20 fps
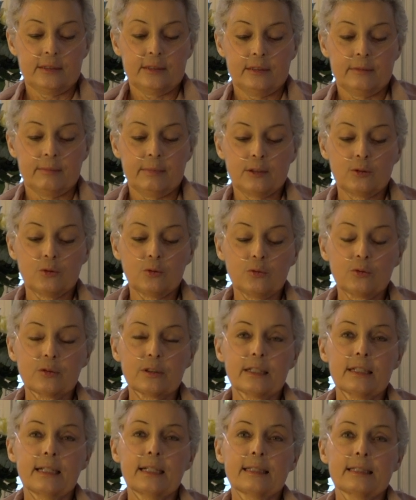Ma
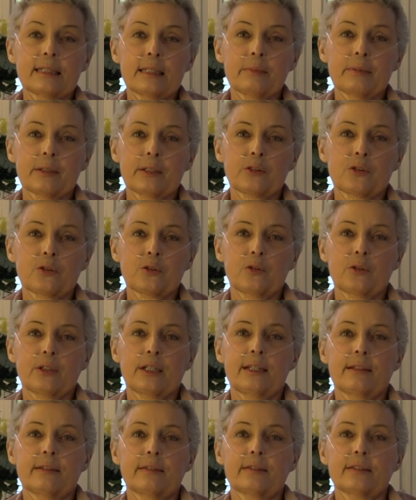tutte le altre
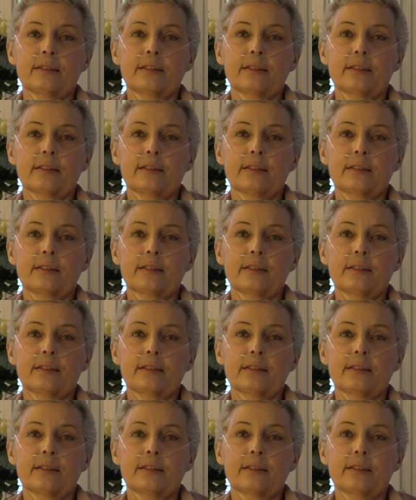persone